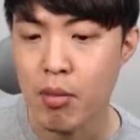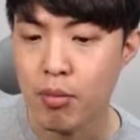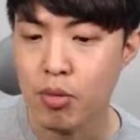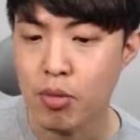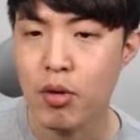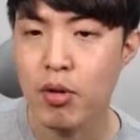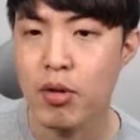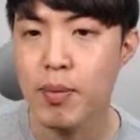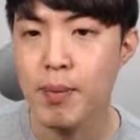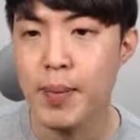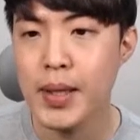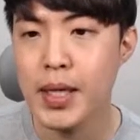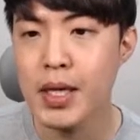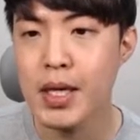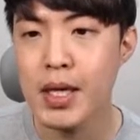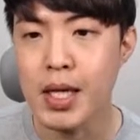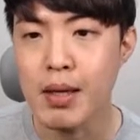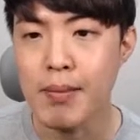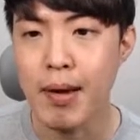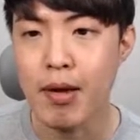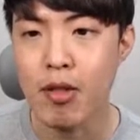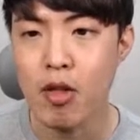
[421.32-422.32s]
물론 스피킹
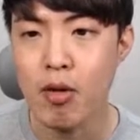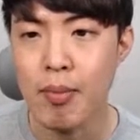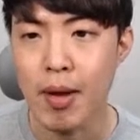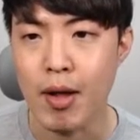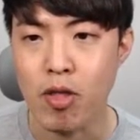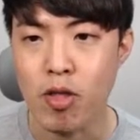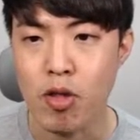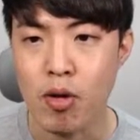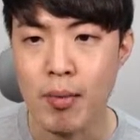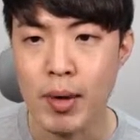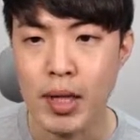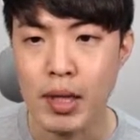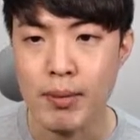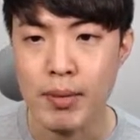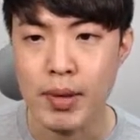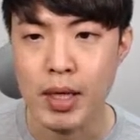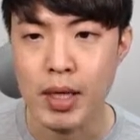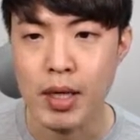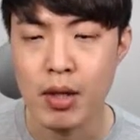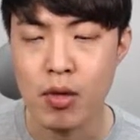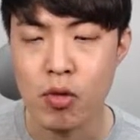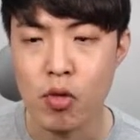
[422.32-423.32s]
이백 점 만점
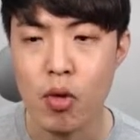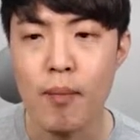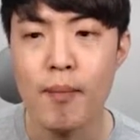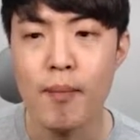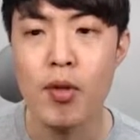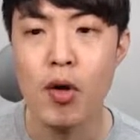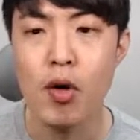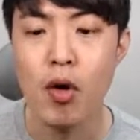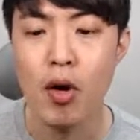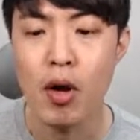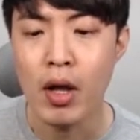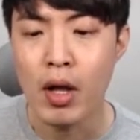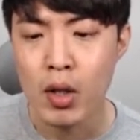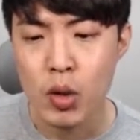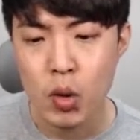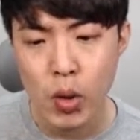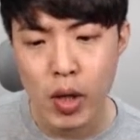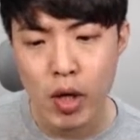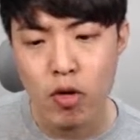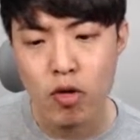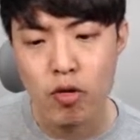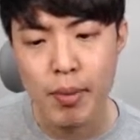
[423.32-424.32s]
받으면은 조금 더
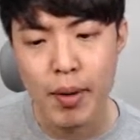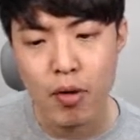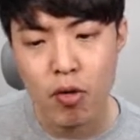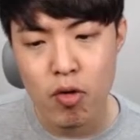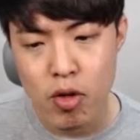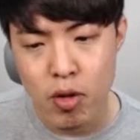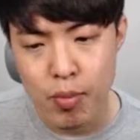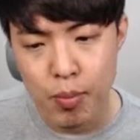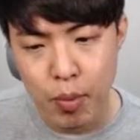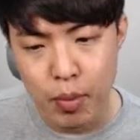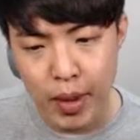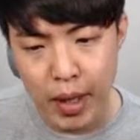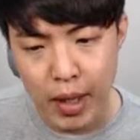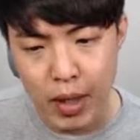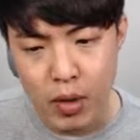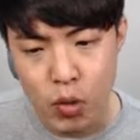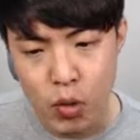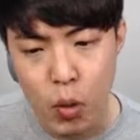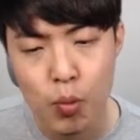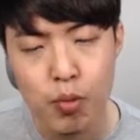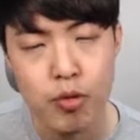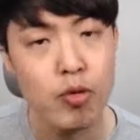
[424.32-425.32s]
토익 구백구십보다는
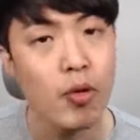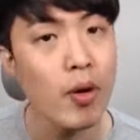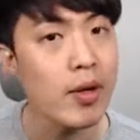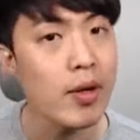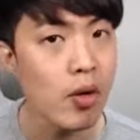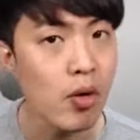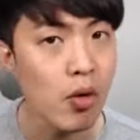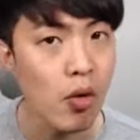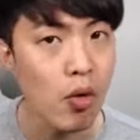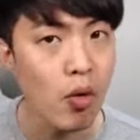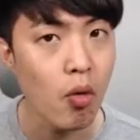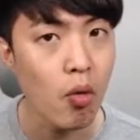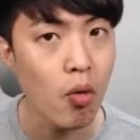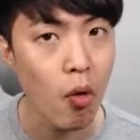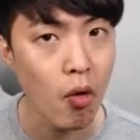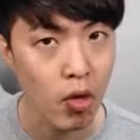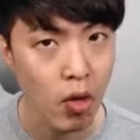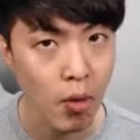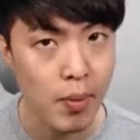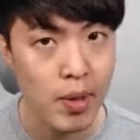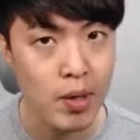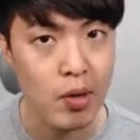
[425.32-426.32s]
높은 확률로
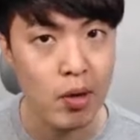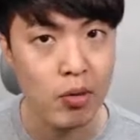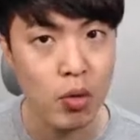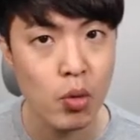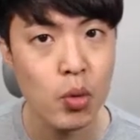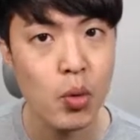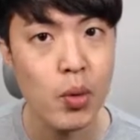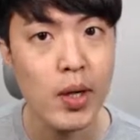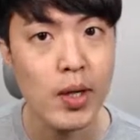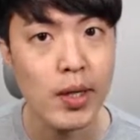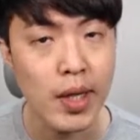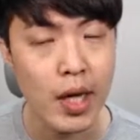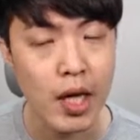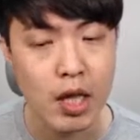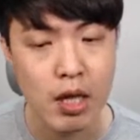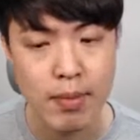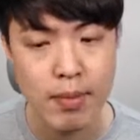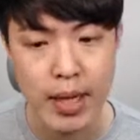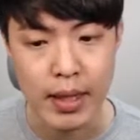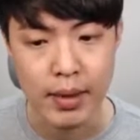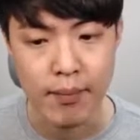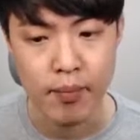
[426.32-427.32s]
원어민과 소통이
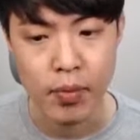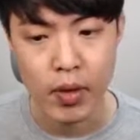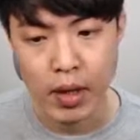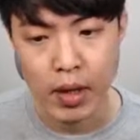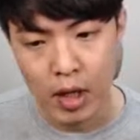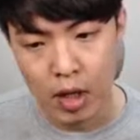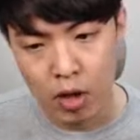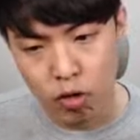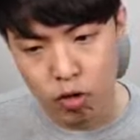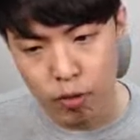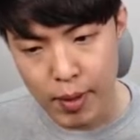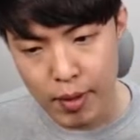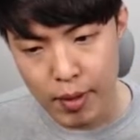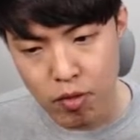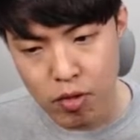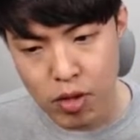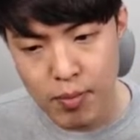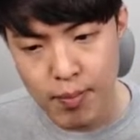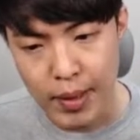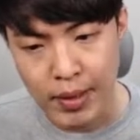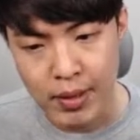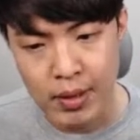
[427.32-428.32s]
되겠지만
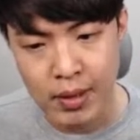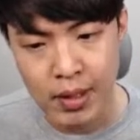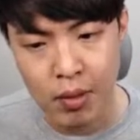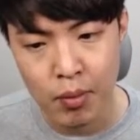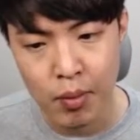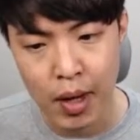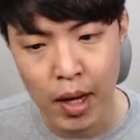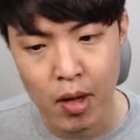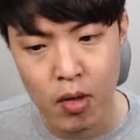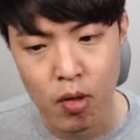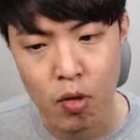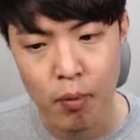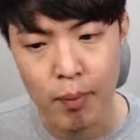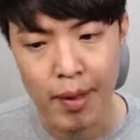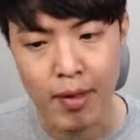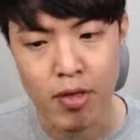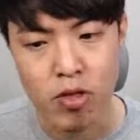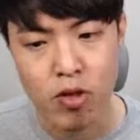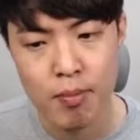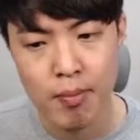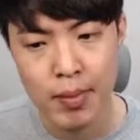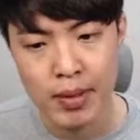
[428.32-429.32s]
구백구십 받는다고 해가지고
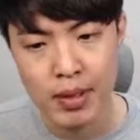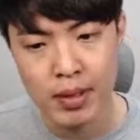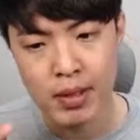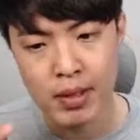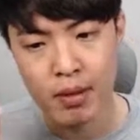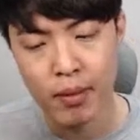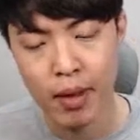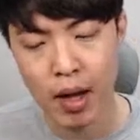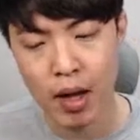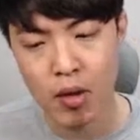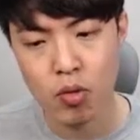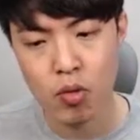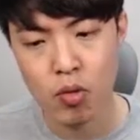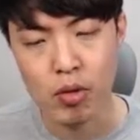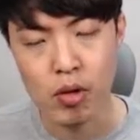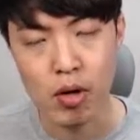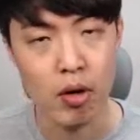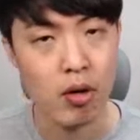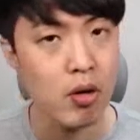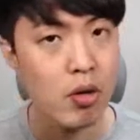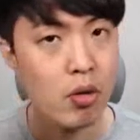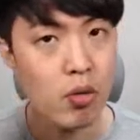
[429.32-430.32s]
만점 받는다고 해가지고
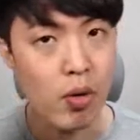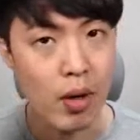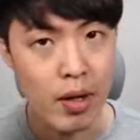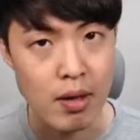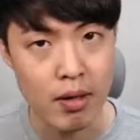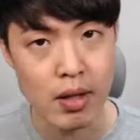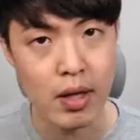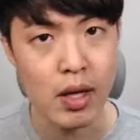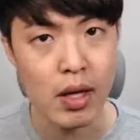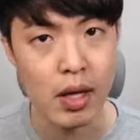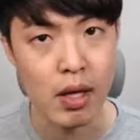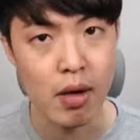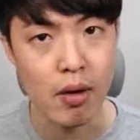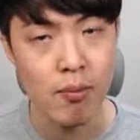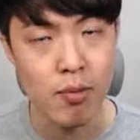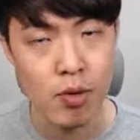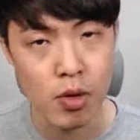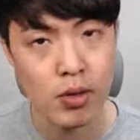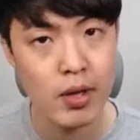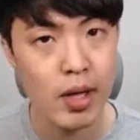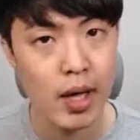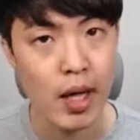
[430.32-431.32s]
영어를 굉장히
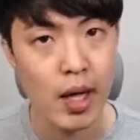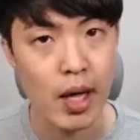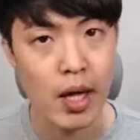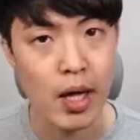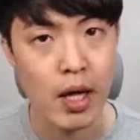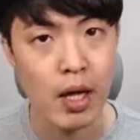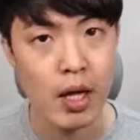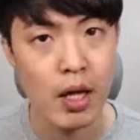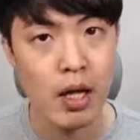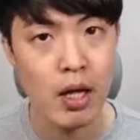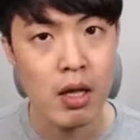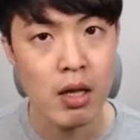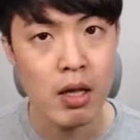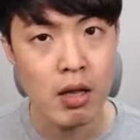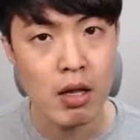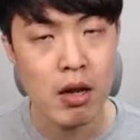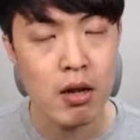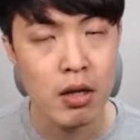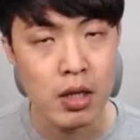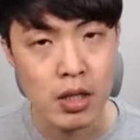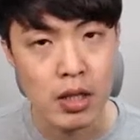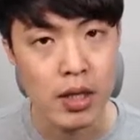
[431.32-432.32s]
엄청나게
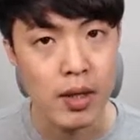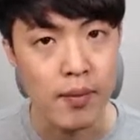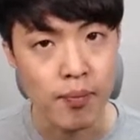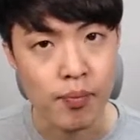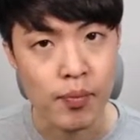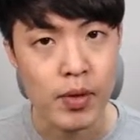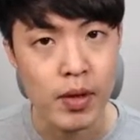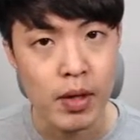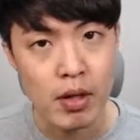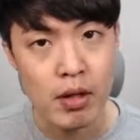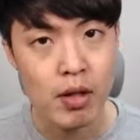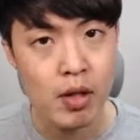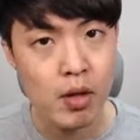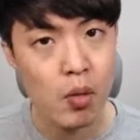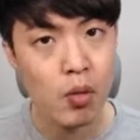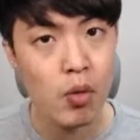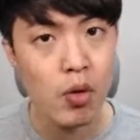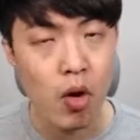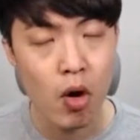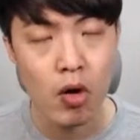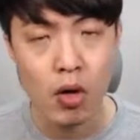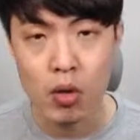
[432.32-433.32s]
실, 그,
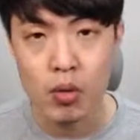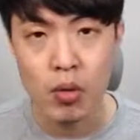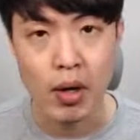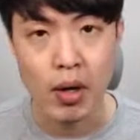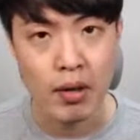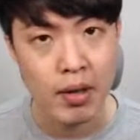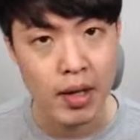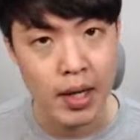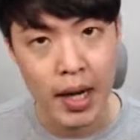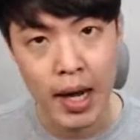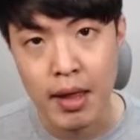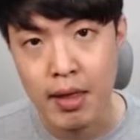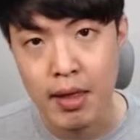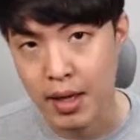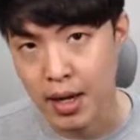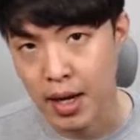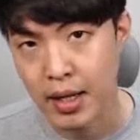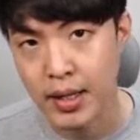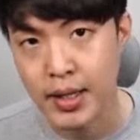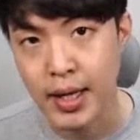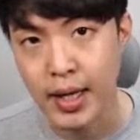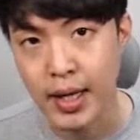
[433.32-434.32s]
실용 영어를 굉장하게
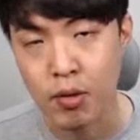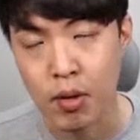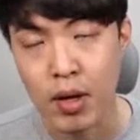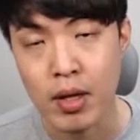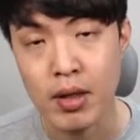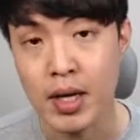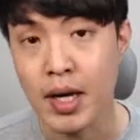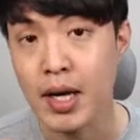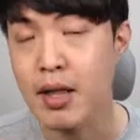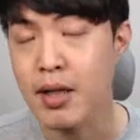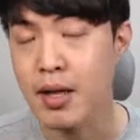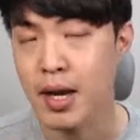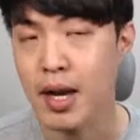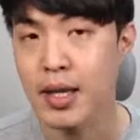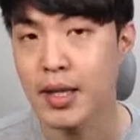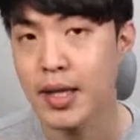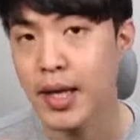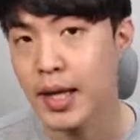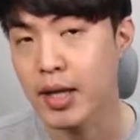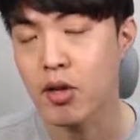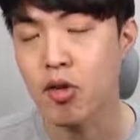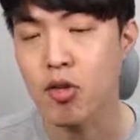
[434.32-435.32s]
잘하는 게, 굉장히 잘하는
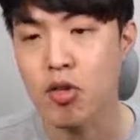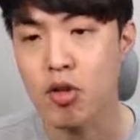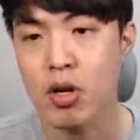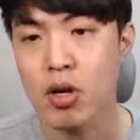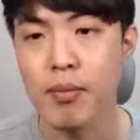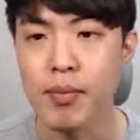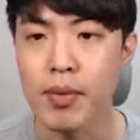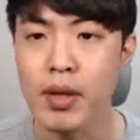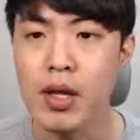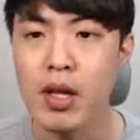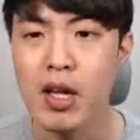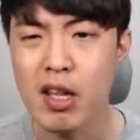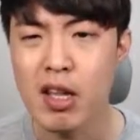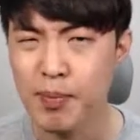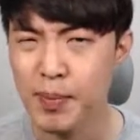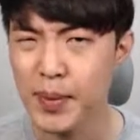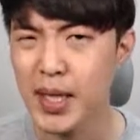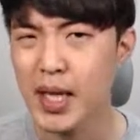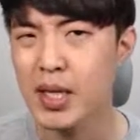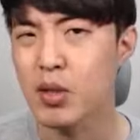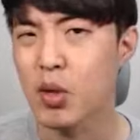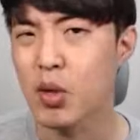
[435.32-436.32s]
게 아닌 것처럼
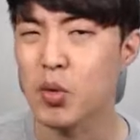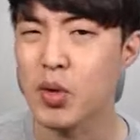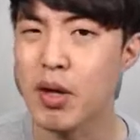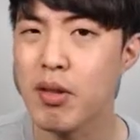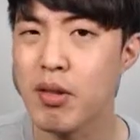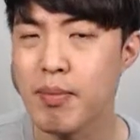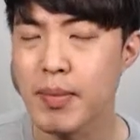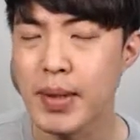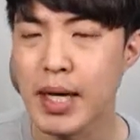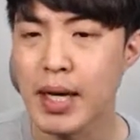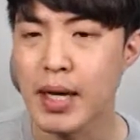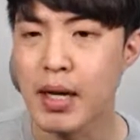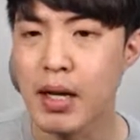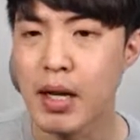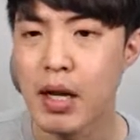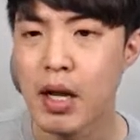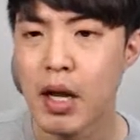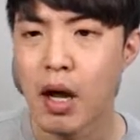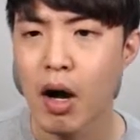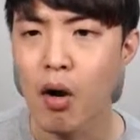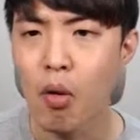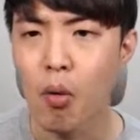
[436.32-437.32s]
스피킹도 똑같습니다.
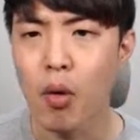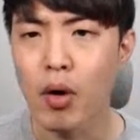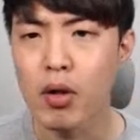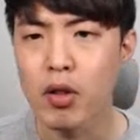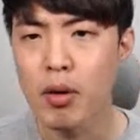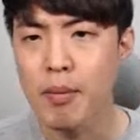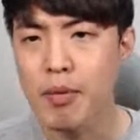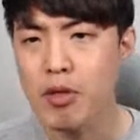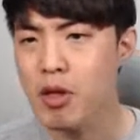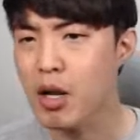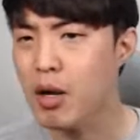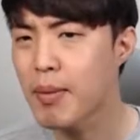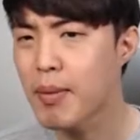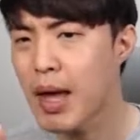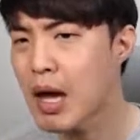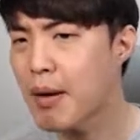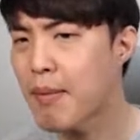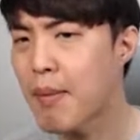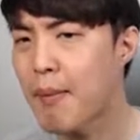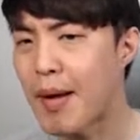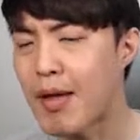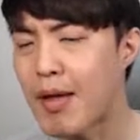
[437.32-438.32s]
아, 원어민처럼
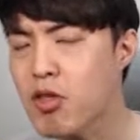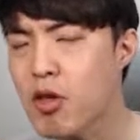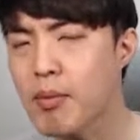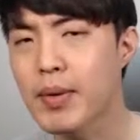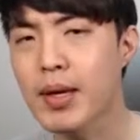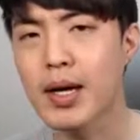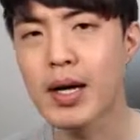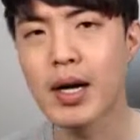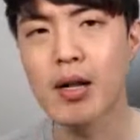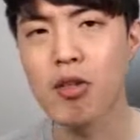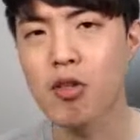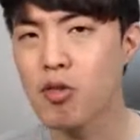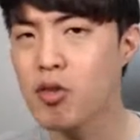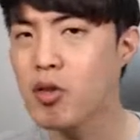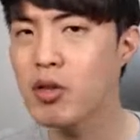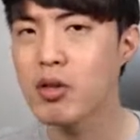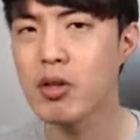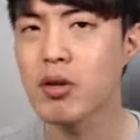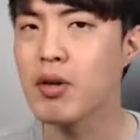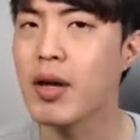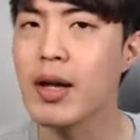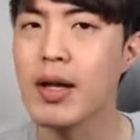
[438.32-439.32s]
해야만 만점인가? 전혀
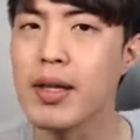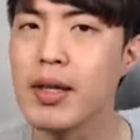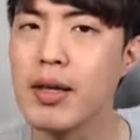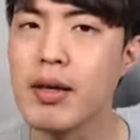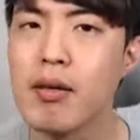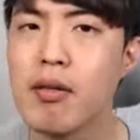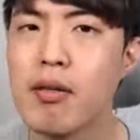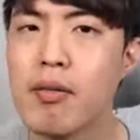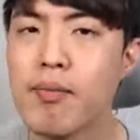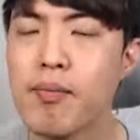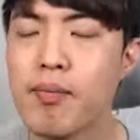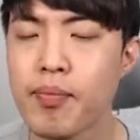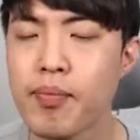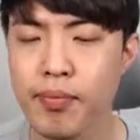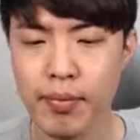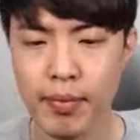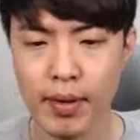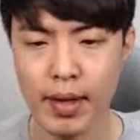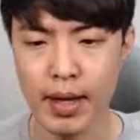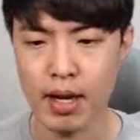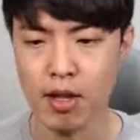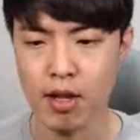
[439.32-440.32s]
그런 거 아니에요.
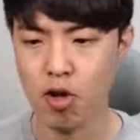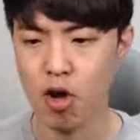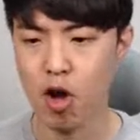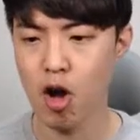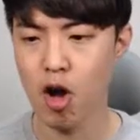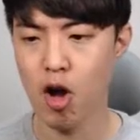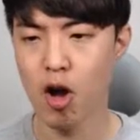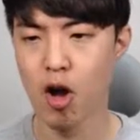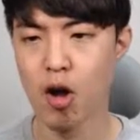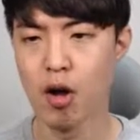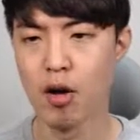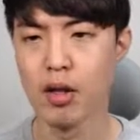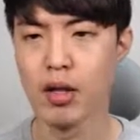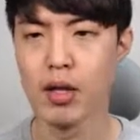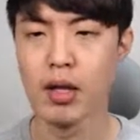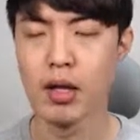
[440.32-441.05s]
알았죠?